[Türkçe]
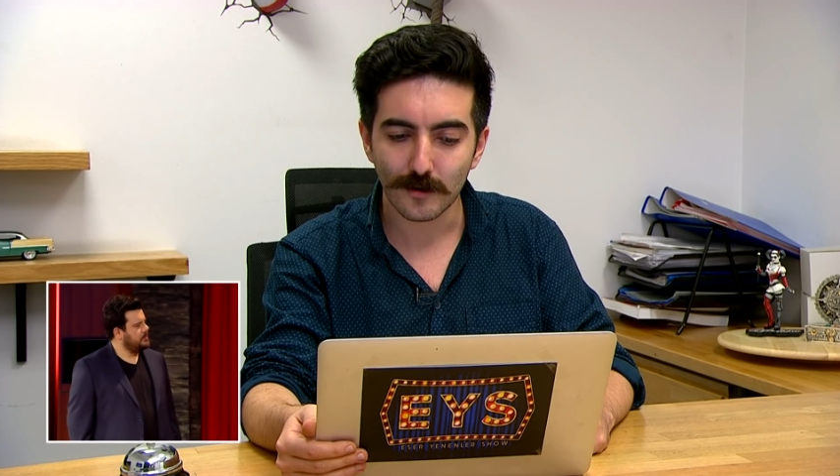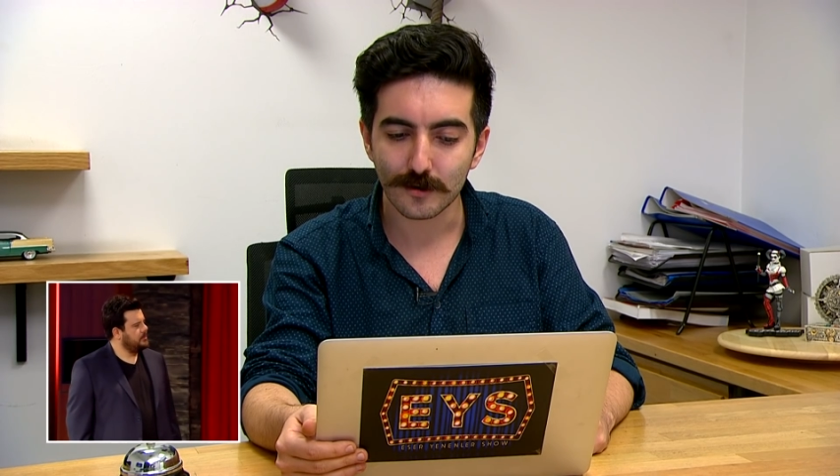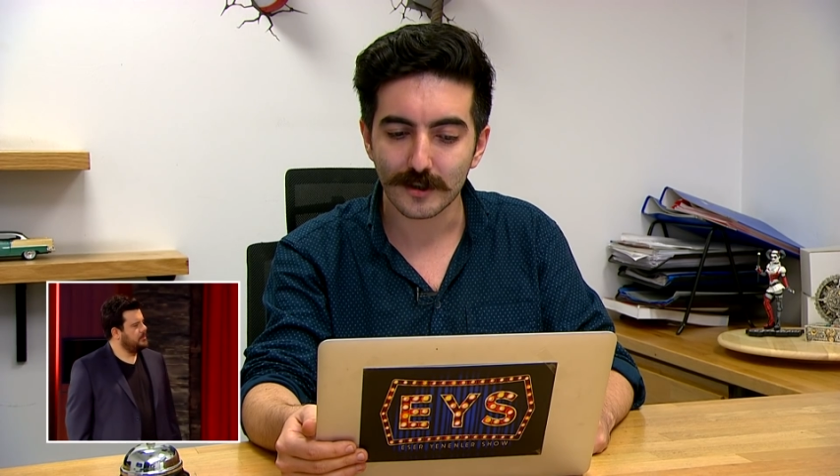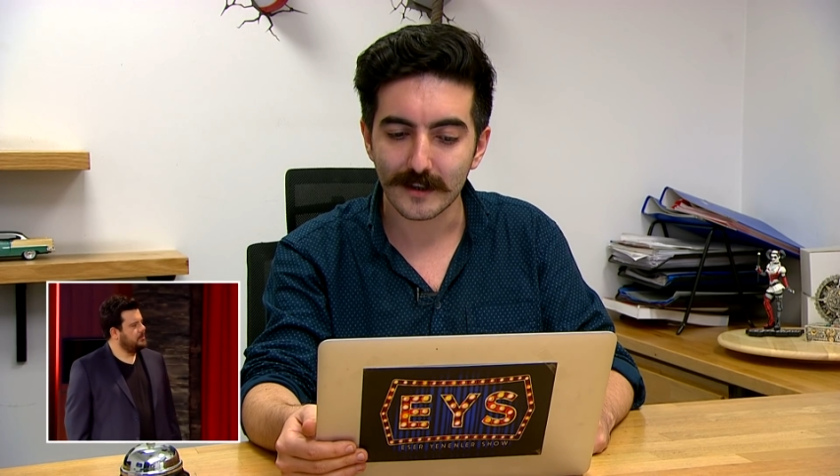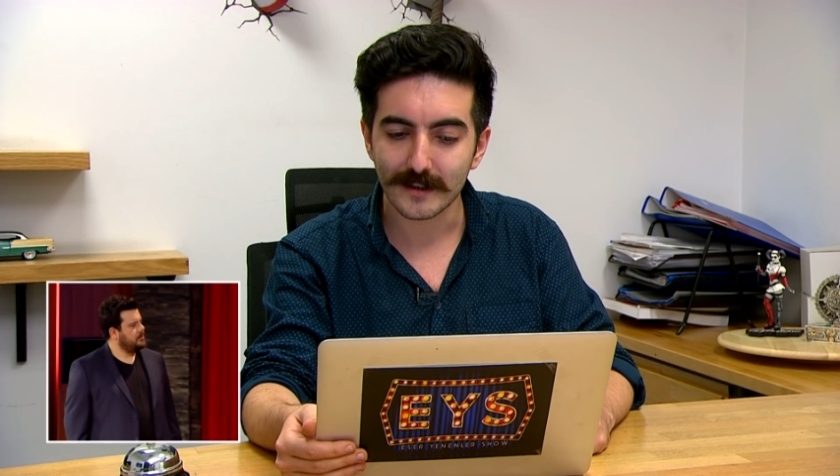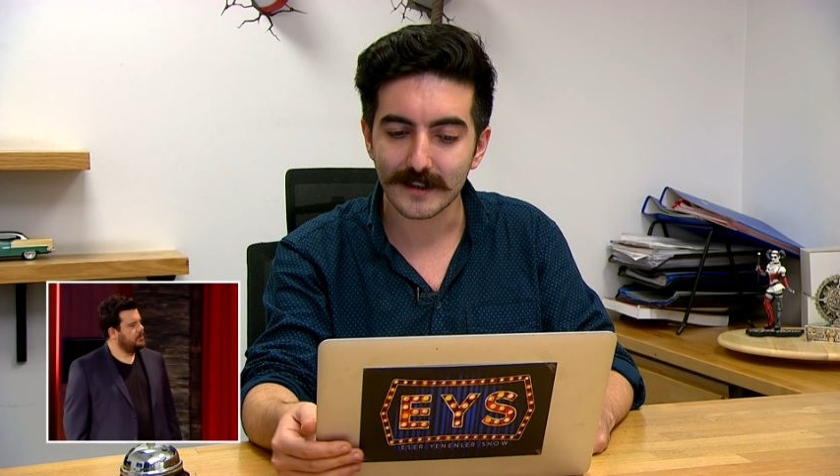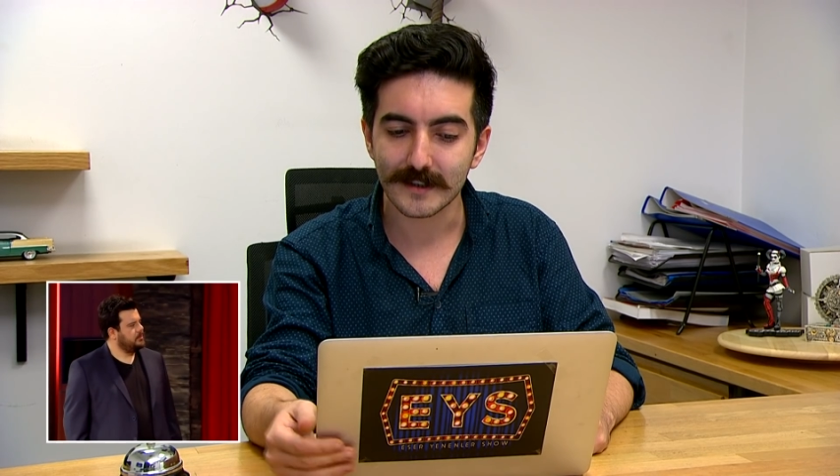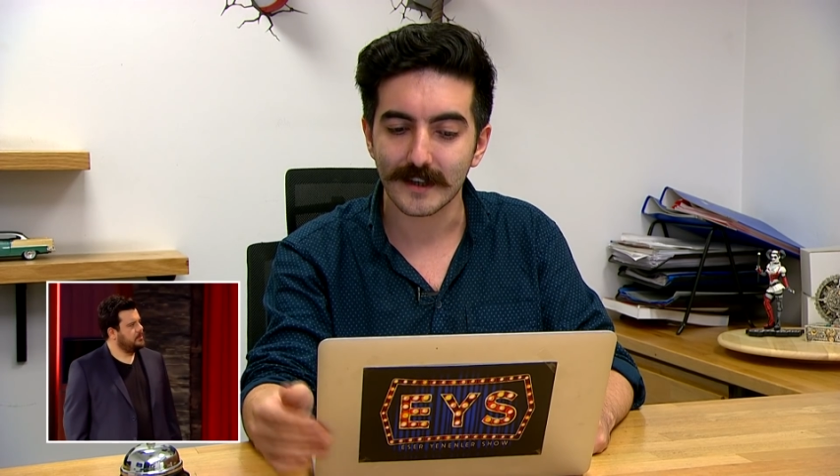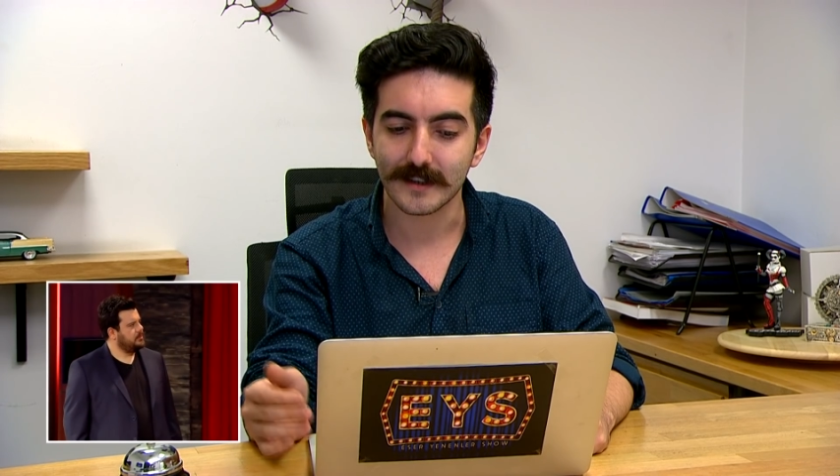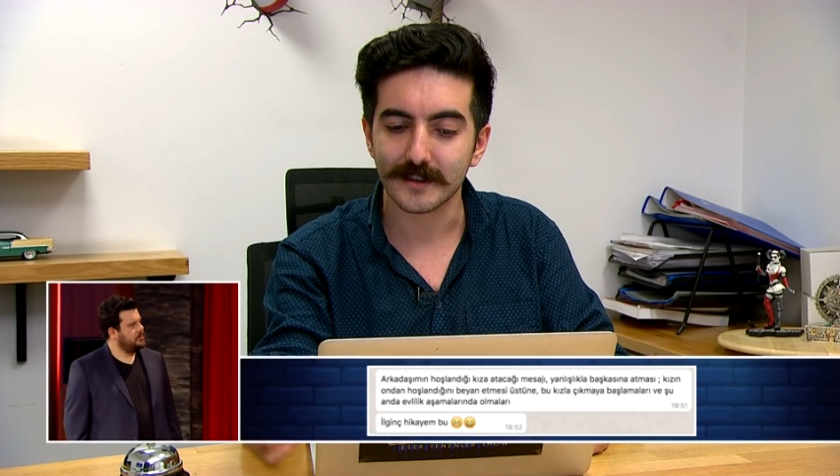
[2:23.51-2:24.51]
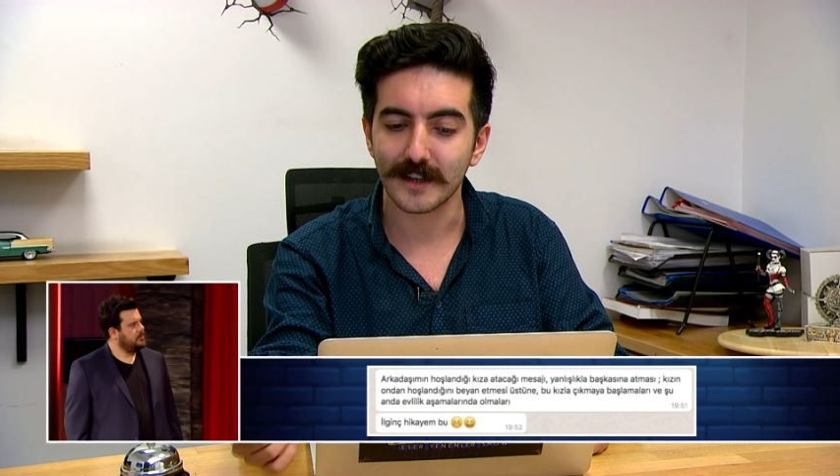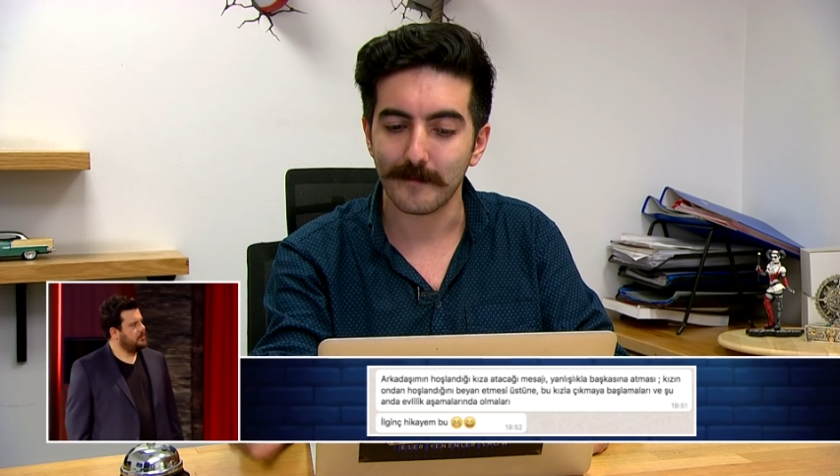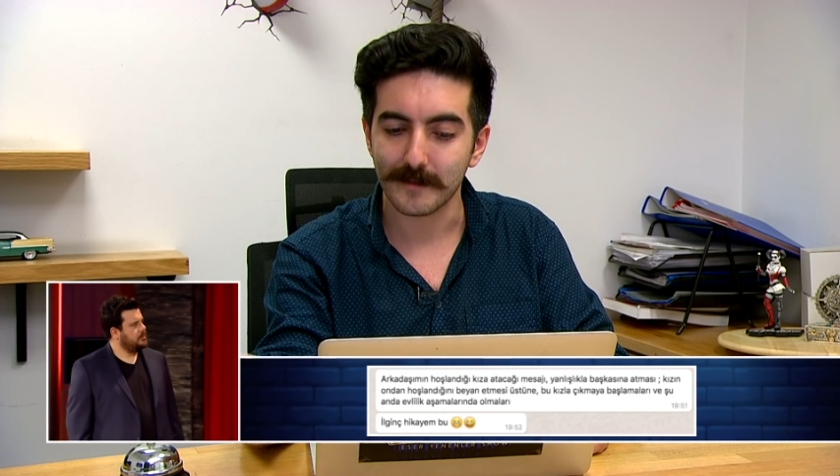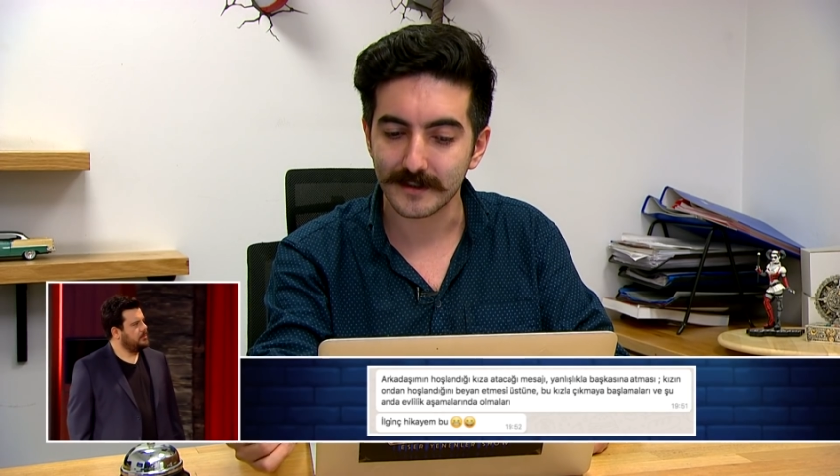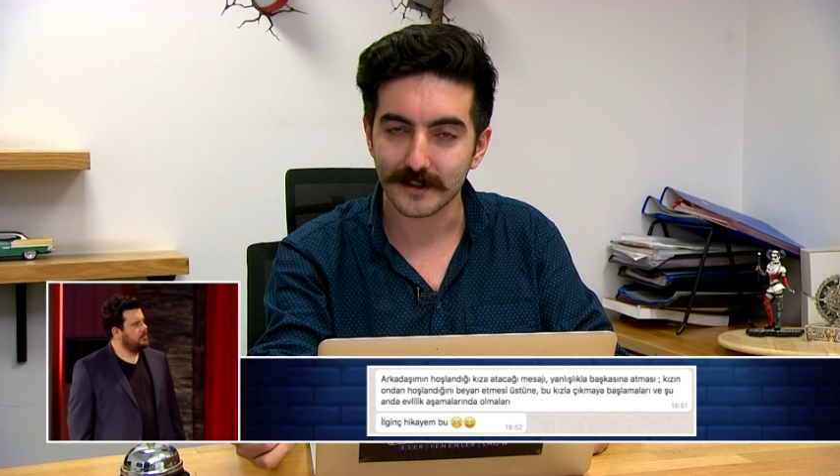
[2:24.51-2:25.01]
hoşlandığı kıza
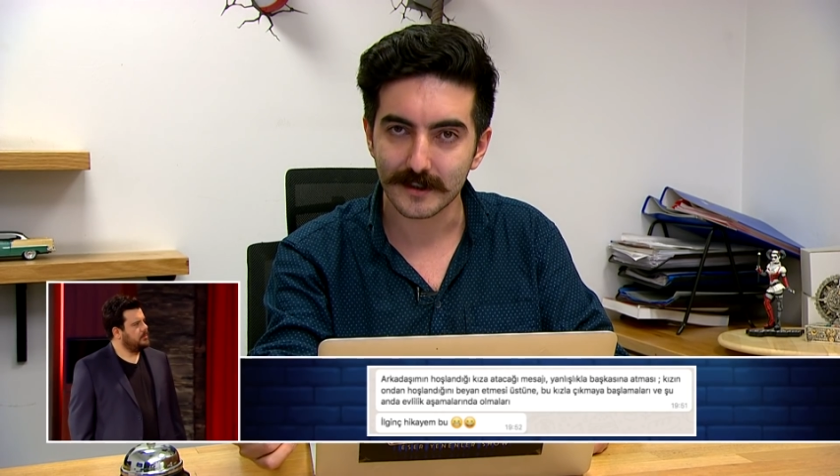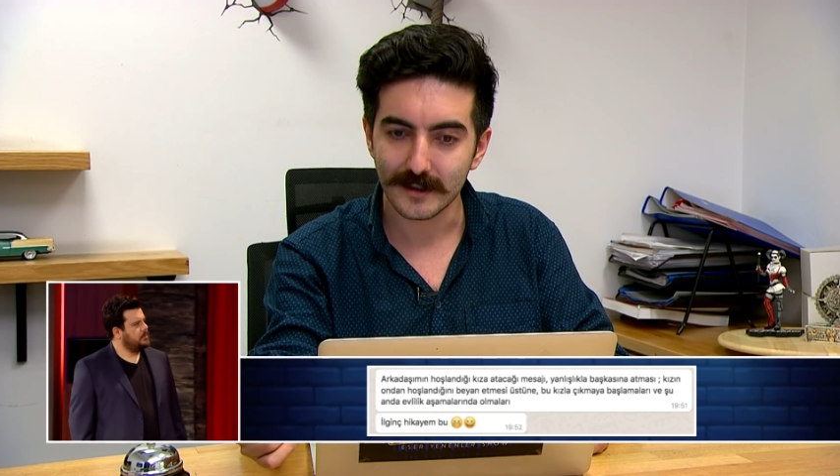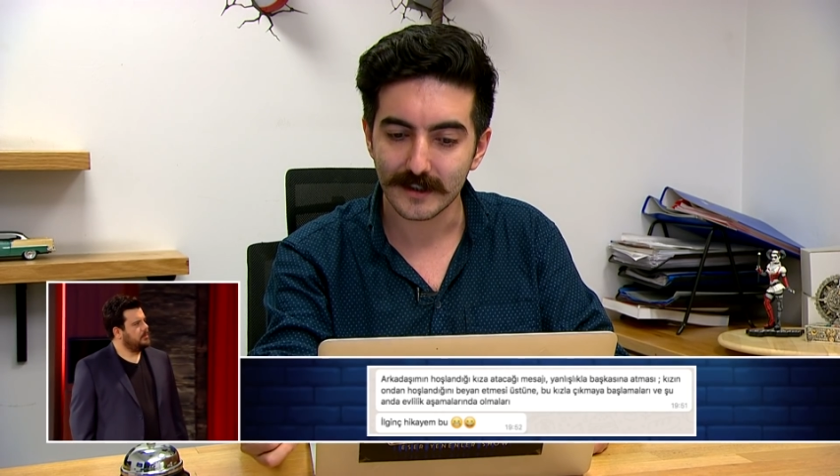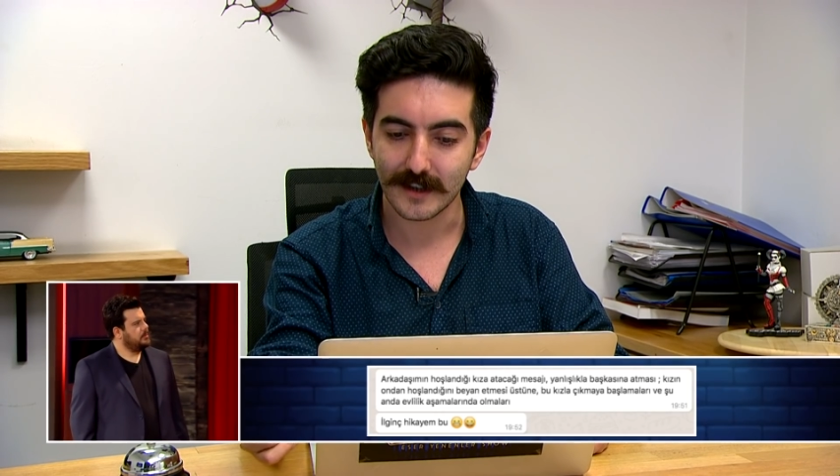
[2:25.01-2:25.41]
atacağı mesajı